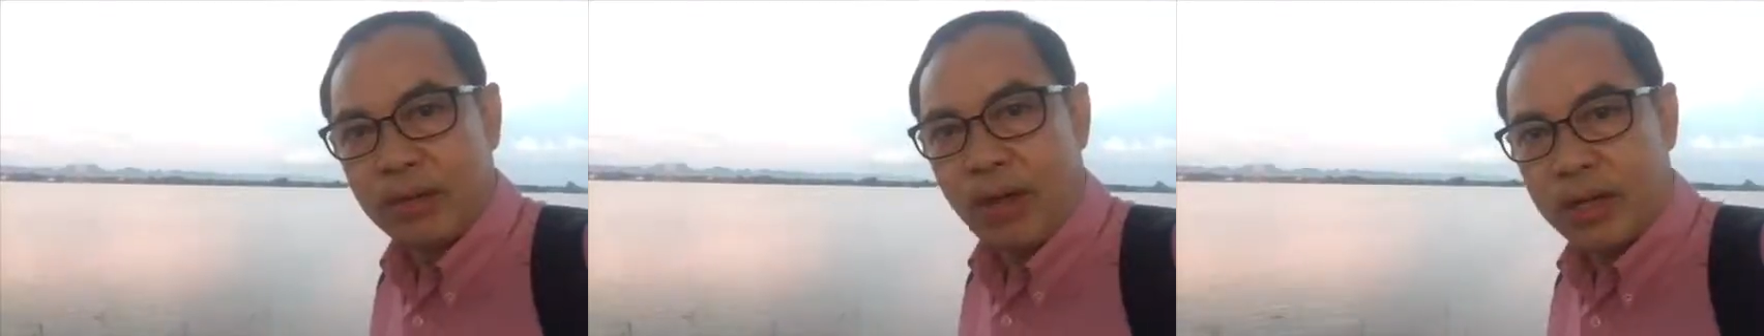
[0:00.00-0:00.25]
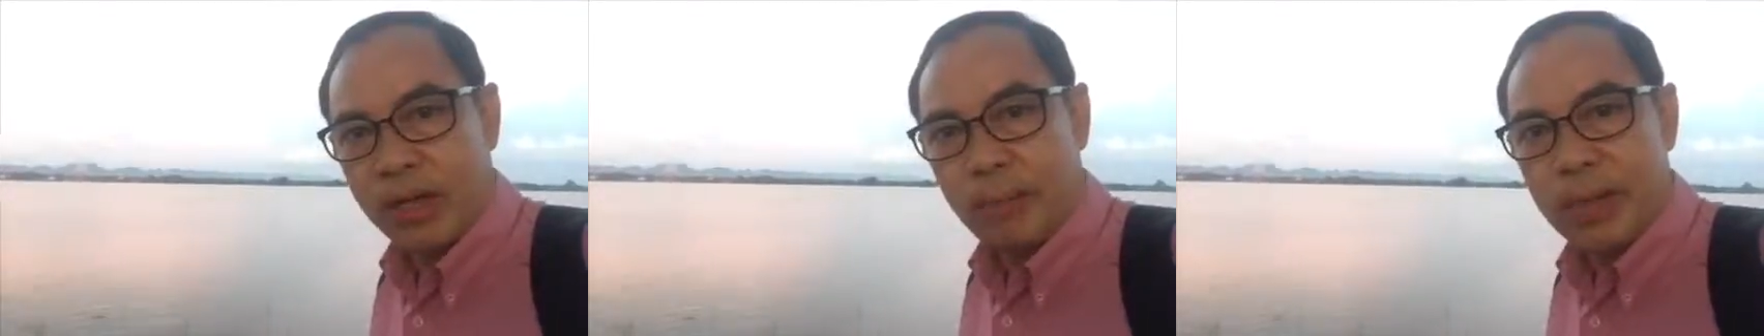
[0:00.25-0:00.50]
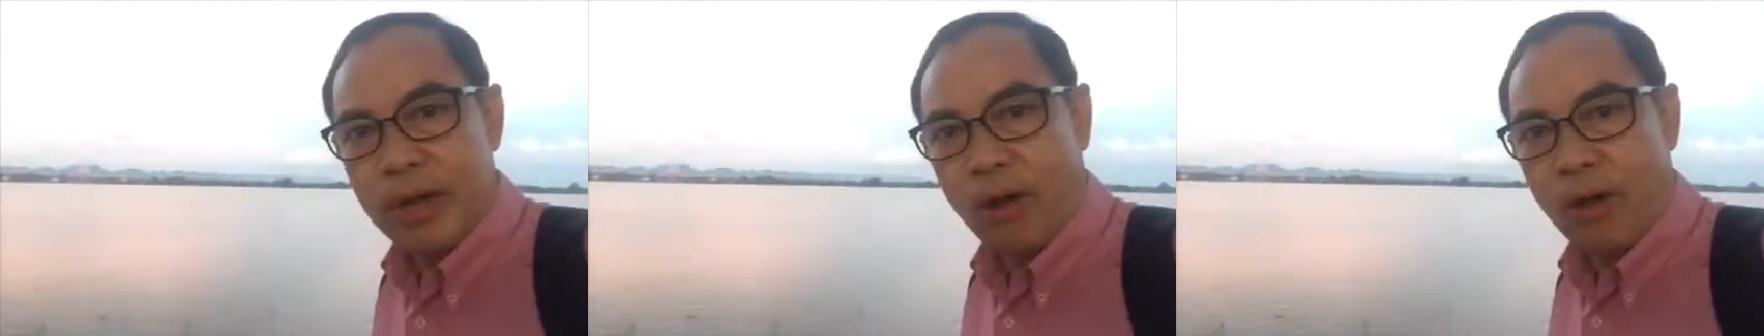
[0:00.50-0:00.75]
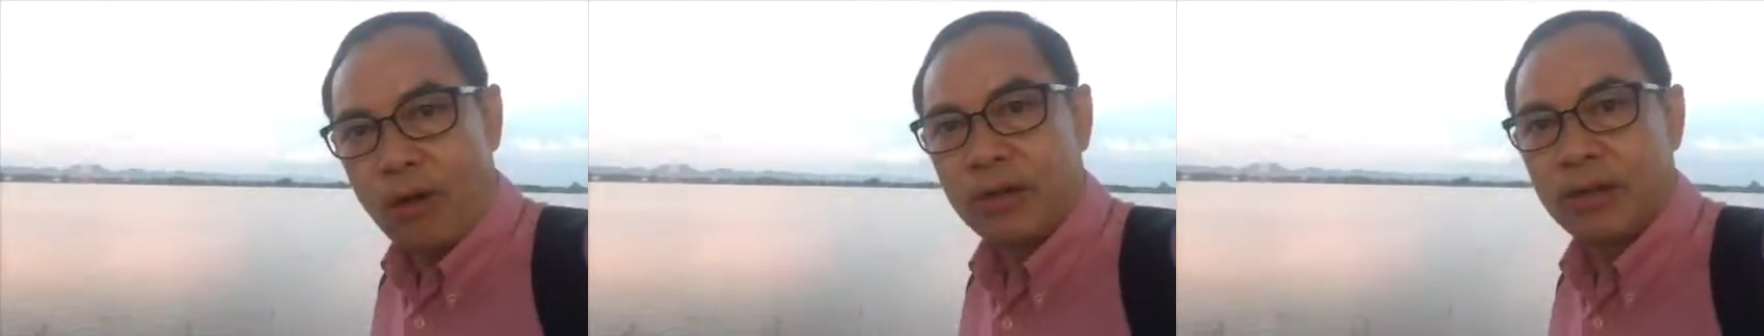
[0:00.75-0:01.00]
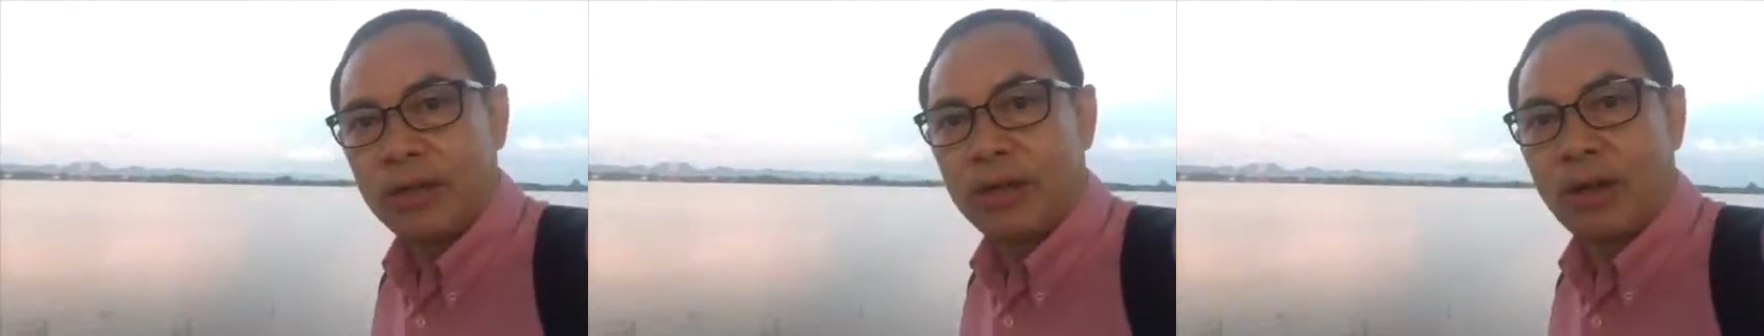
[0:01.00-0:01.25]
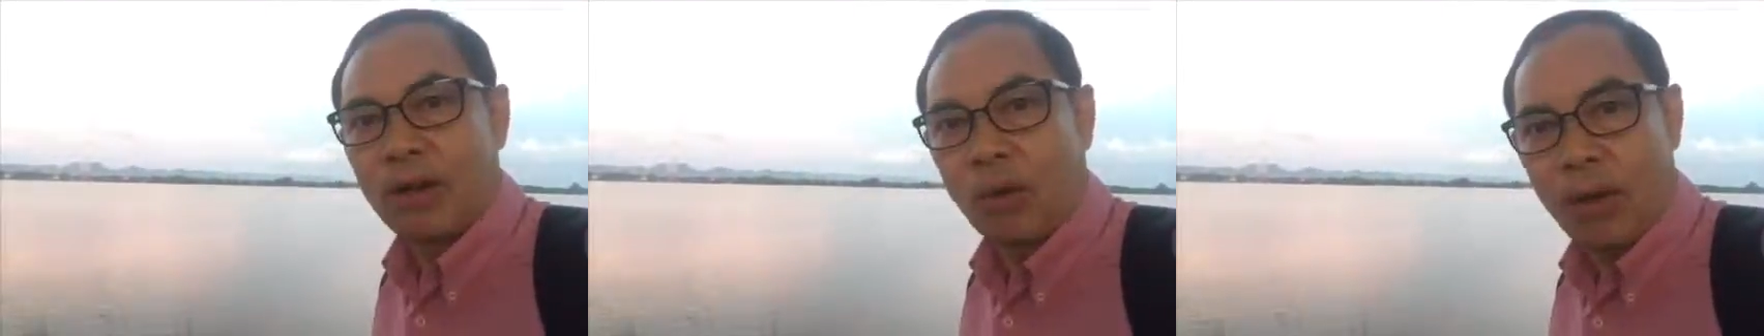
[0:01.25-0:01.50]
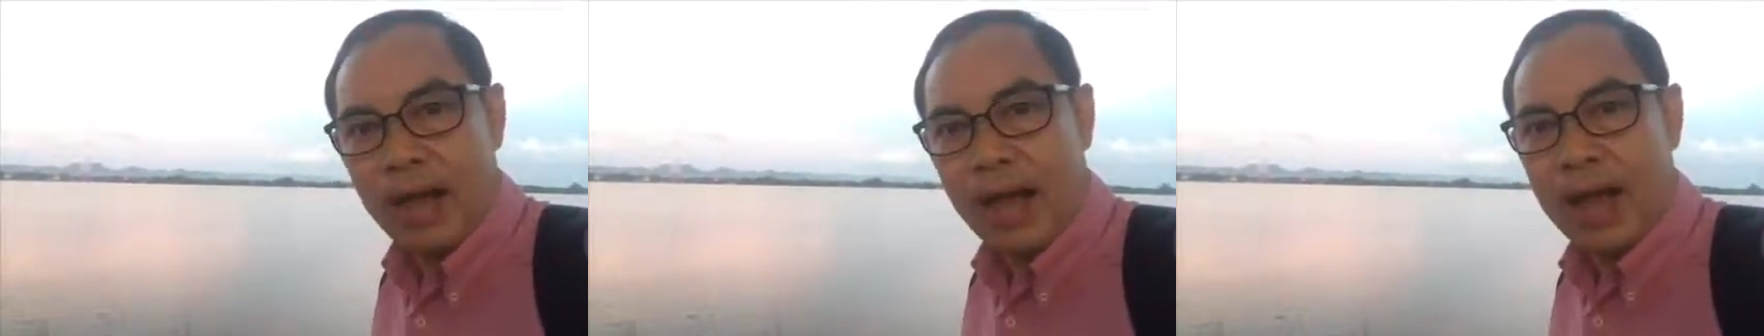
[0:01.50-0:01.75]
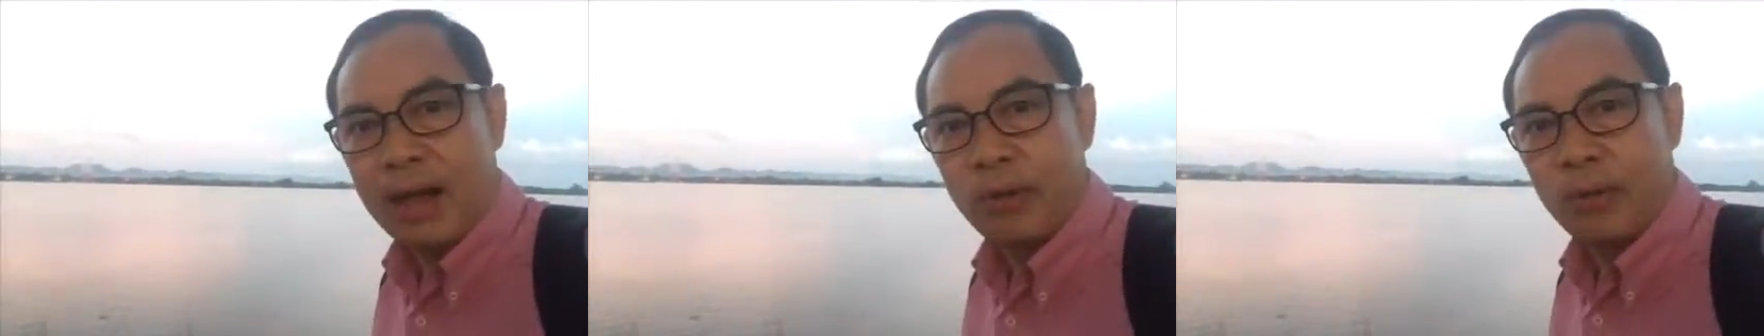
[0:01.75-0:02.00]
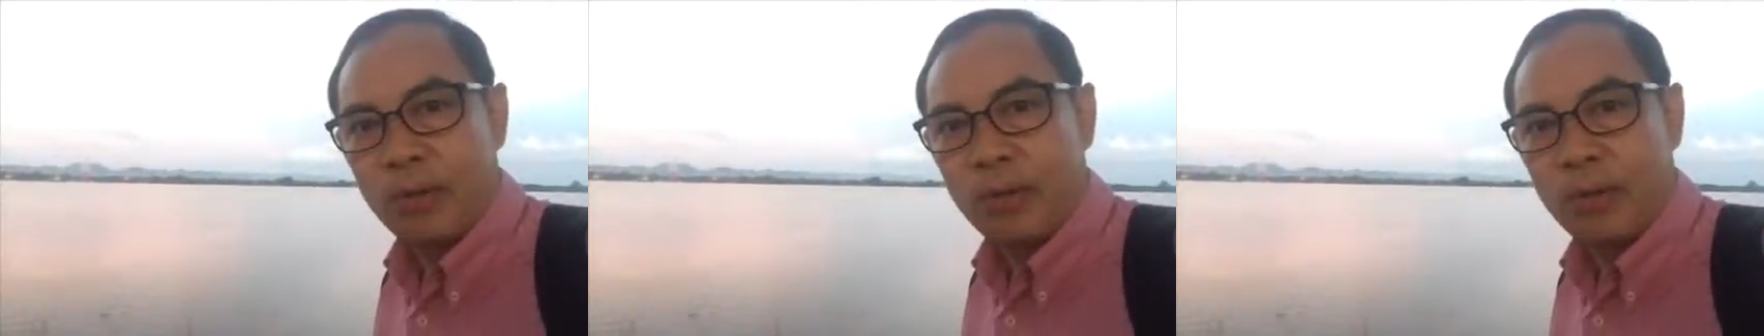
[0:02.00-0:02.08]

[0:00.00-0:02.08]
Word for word: ก็คือพี่น้องคนลาว